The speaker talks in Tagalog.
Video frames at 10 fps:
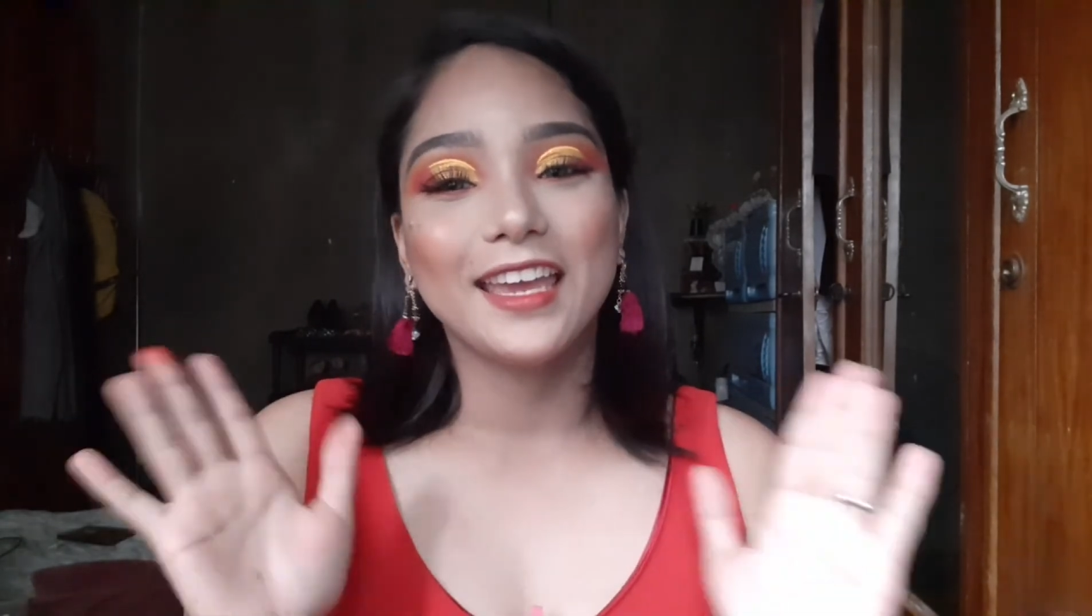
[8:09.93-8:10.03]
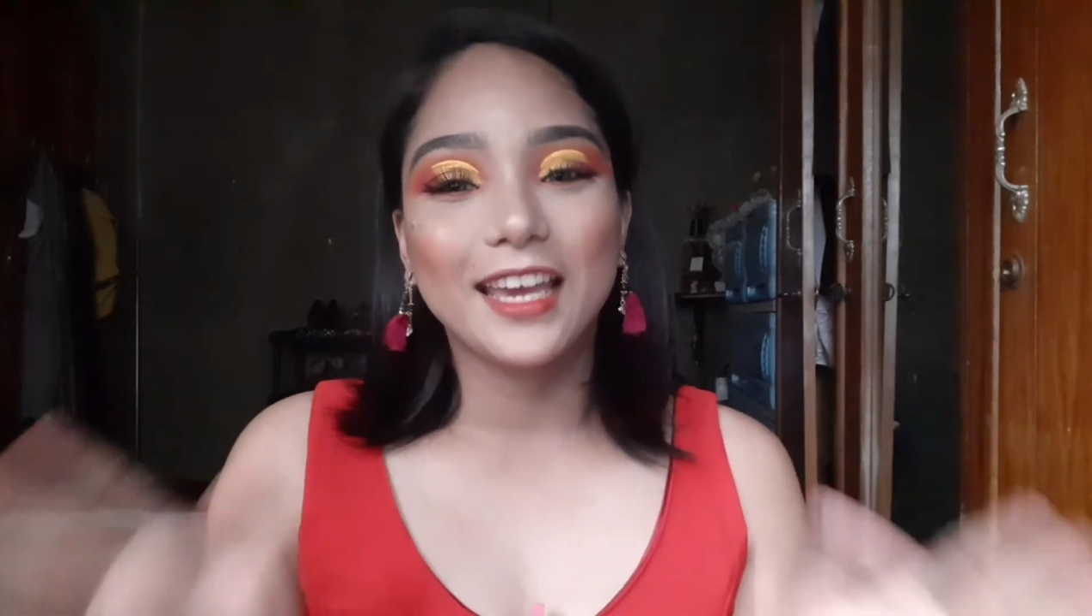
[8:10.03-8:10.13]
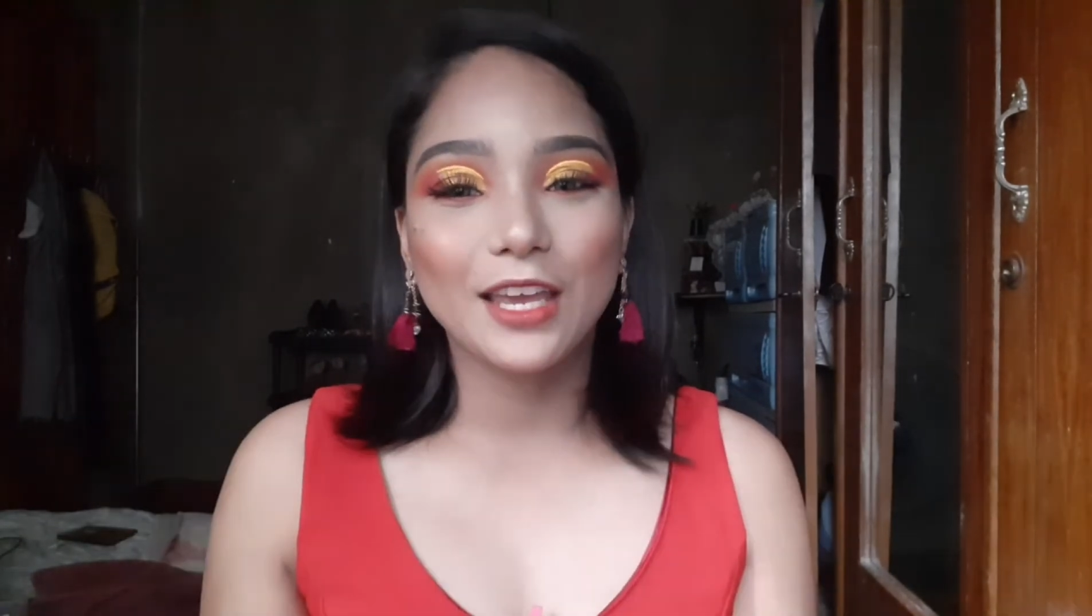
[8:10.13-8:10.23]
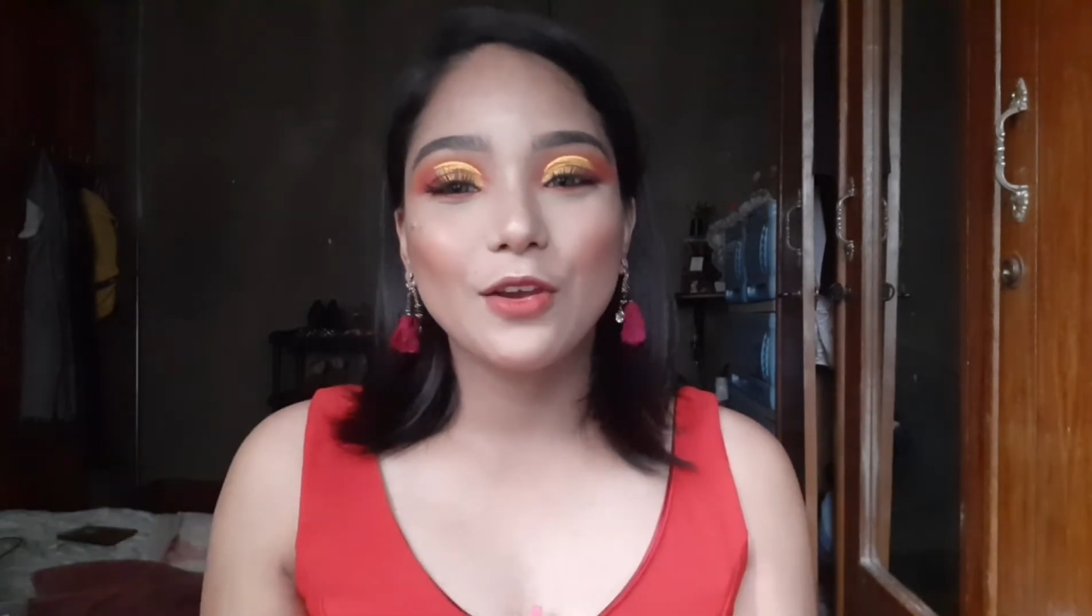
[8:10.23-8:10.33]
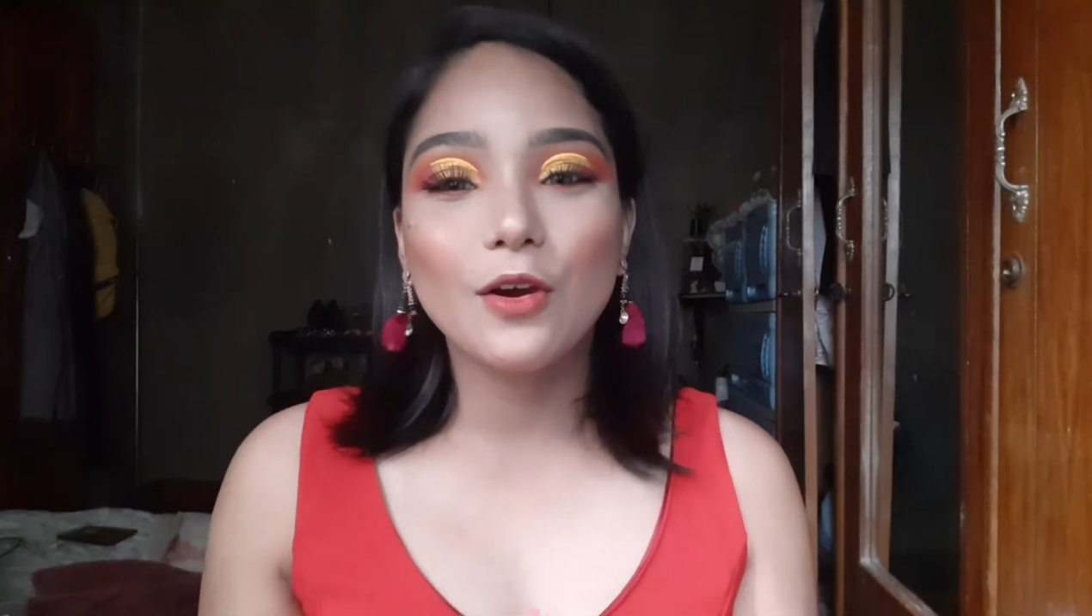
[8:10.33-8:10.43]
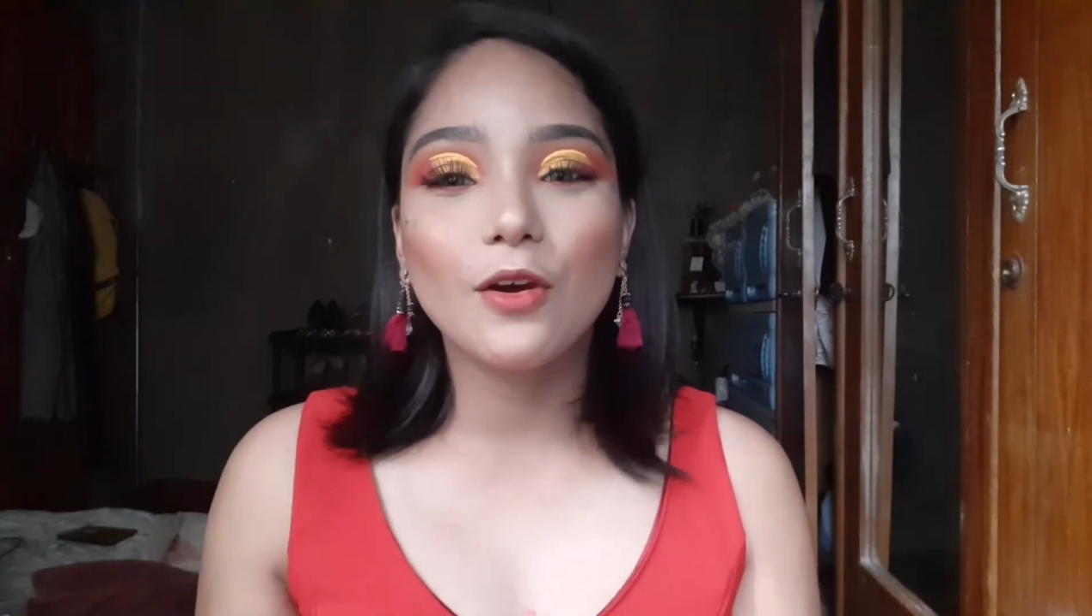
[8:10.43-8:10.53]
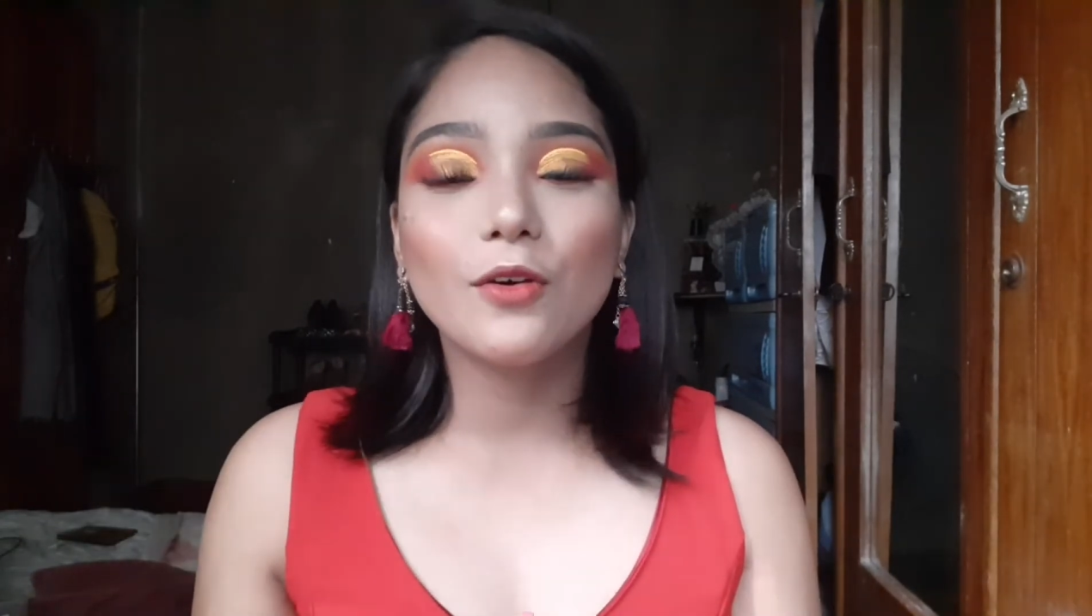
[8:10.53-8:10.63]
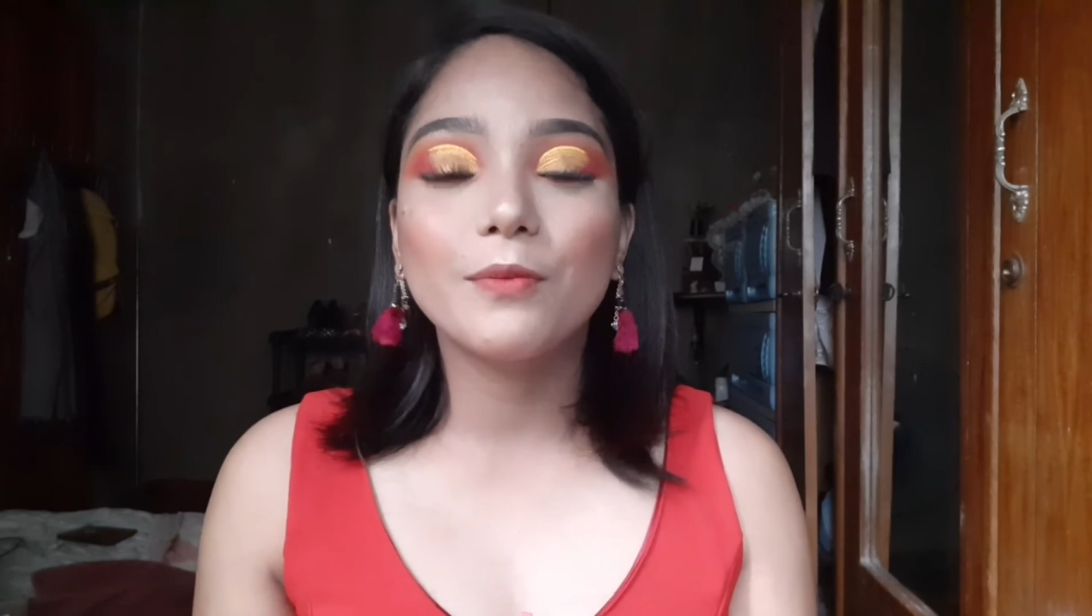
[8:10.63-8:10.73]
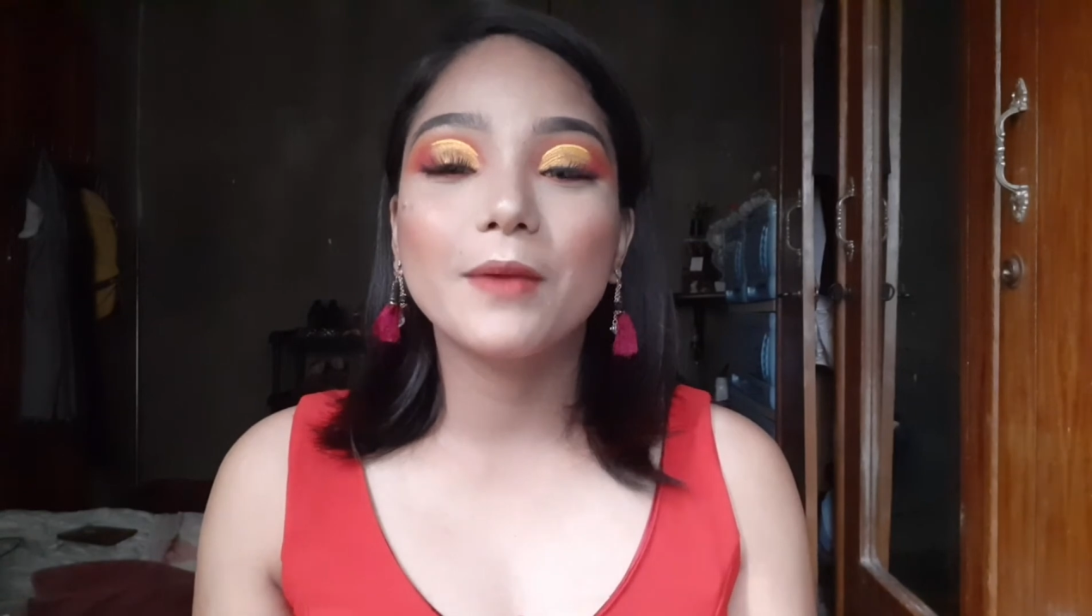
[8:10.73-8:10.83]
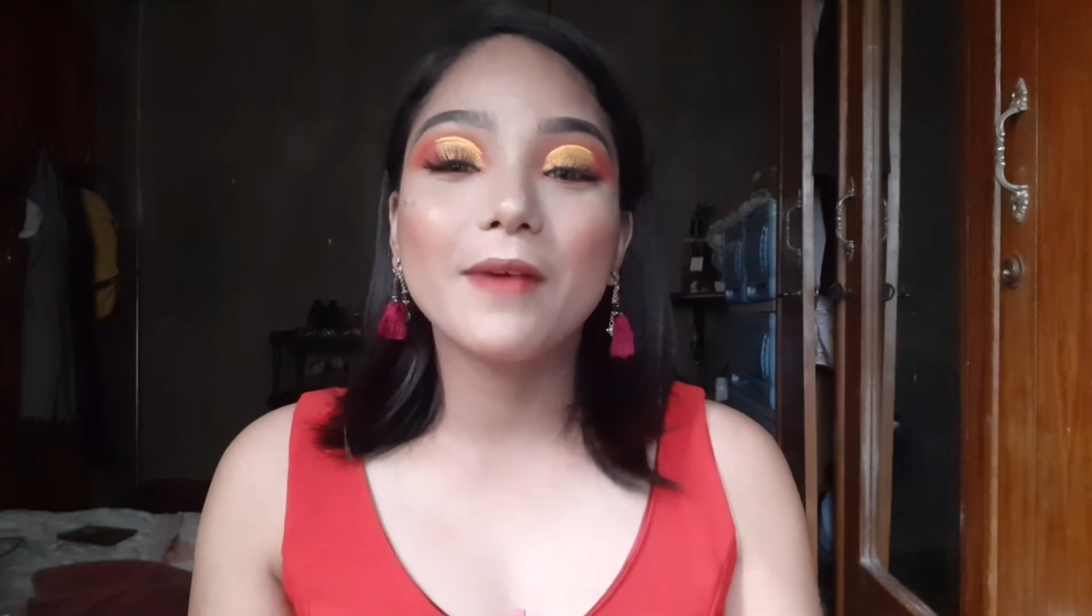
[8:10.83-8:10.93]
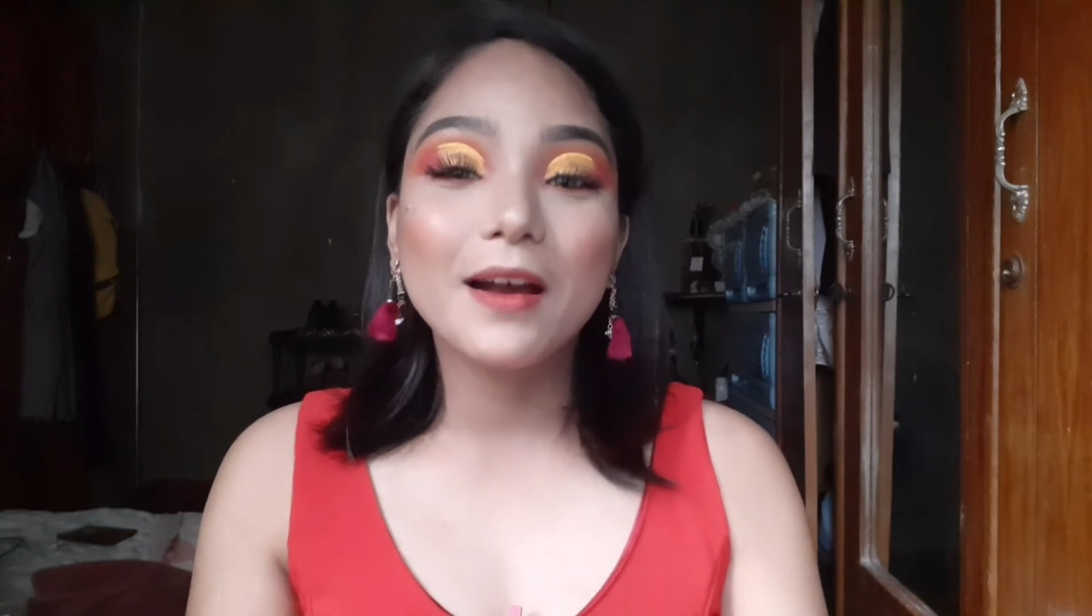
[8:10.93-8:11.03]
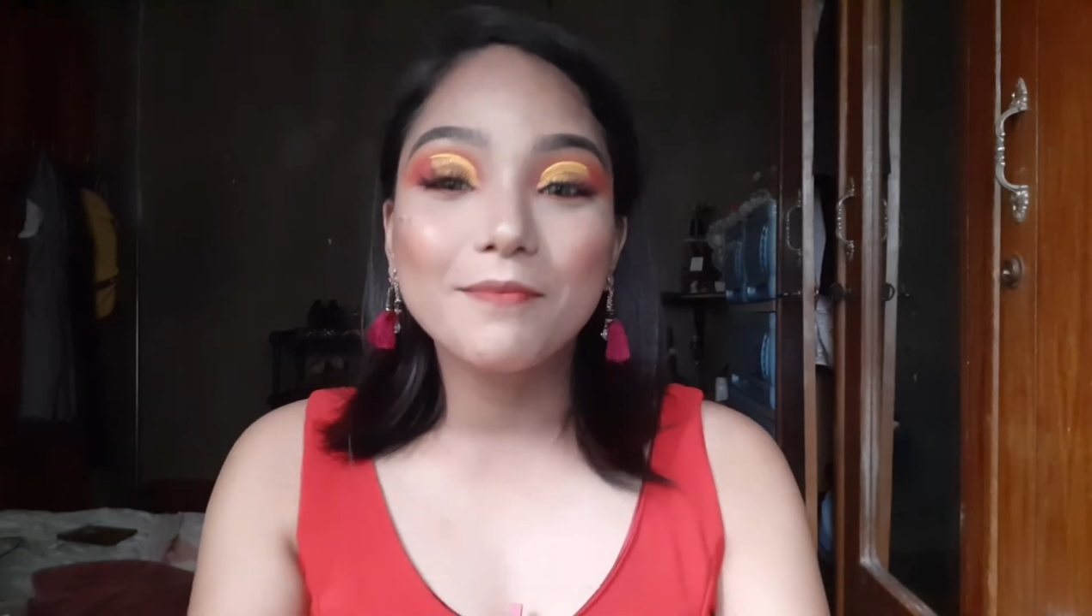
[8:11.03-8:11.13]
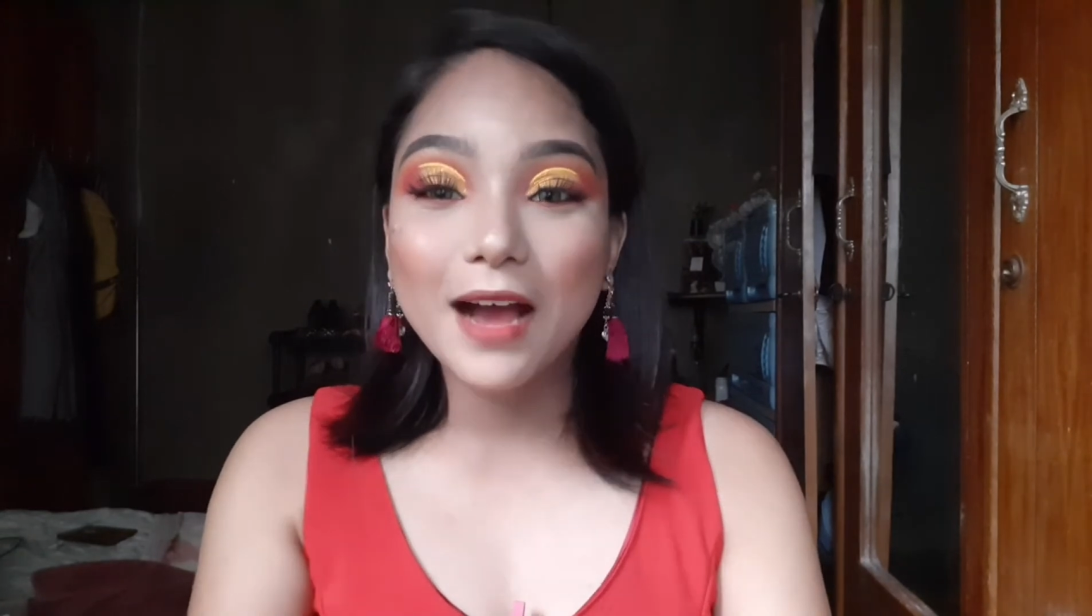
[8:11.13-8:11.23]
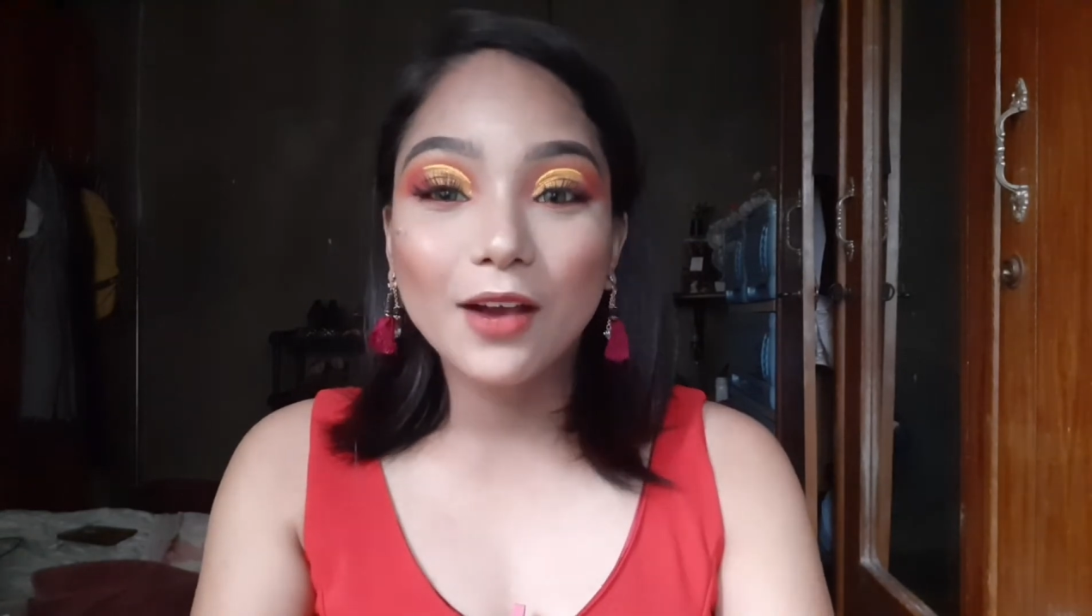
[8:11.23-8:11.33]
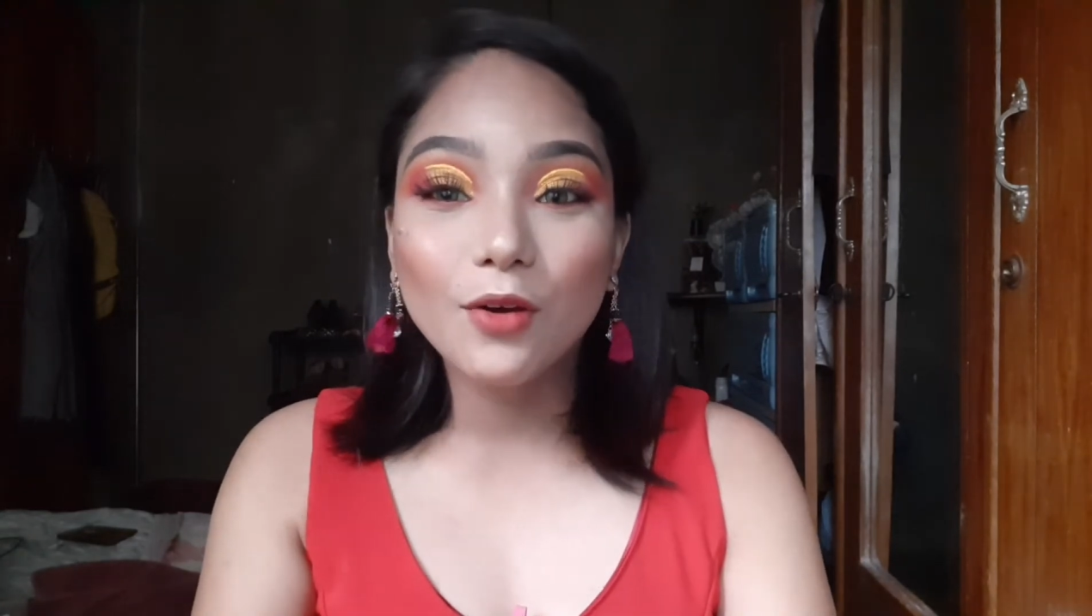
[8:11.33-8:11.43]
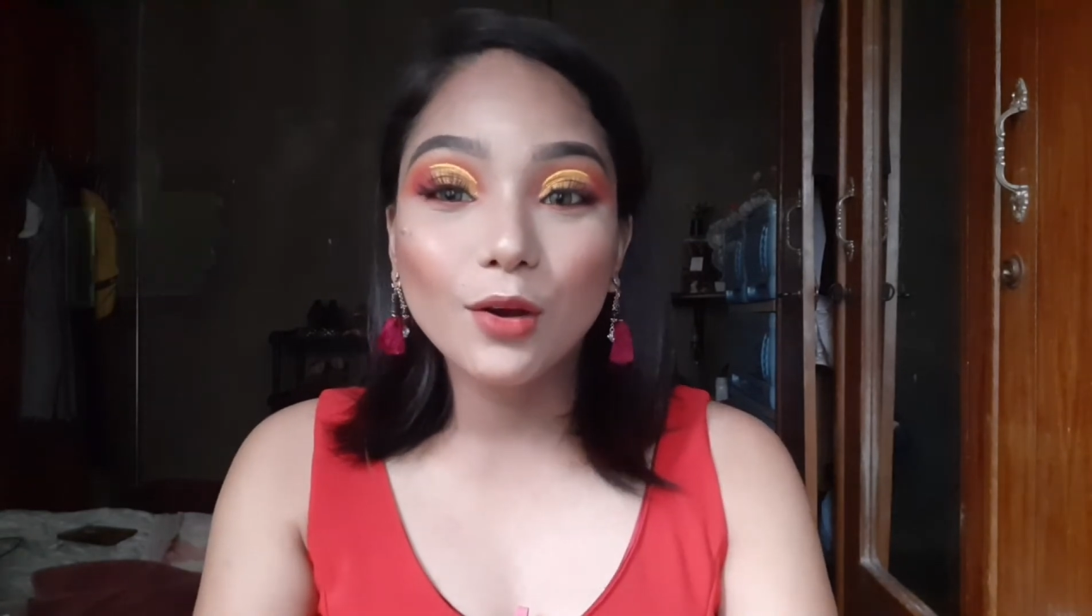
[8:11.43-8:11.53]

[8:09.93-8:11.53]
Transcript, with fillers: kayo kung may mga bago